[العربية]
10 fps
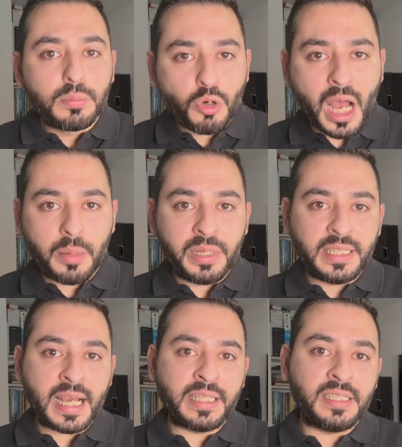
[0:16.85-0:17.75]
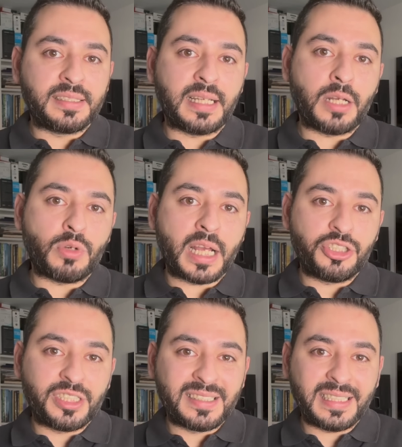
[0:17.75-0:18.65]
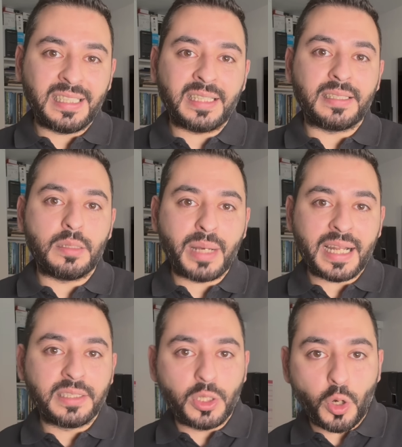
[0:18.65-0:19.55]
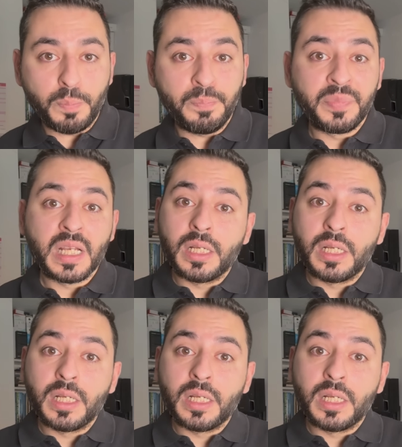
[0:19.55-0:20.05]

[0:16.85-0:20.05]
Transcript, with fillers: مو حابين يعني يستغنوا عن جنسية البلد الأم